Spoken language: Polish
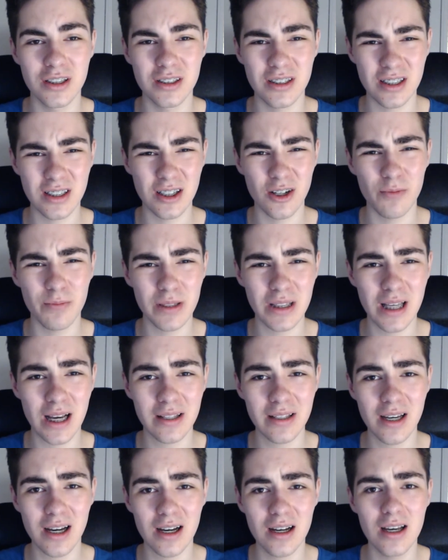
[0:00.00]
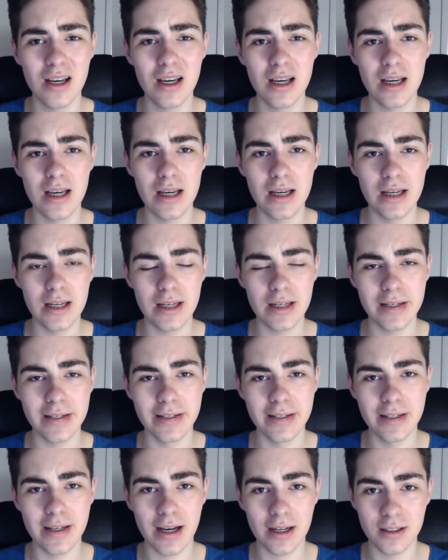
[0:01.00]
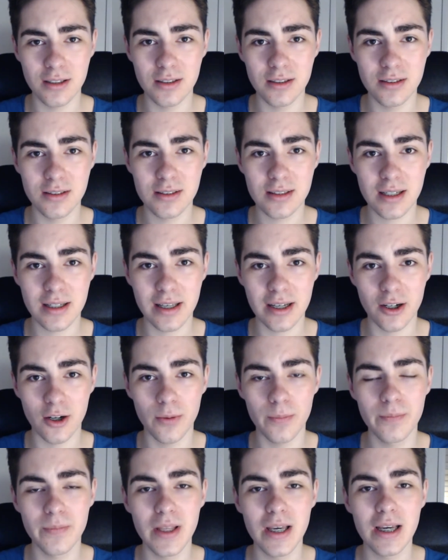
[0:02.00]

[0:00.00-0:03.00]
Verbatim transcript: żadnego pytania ani nic takiego.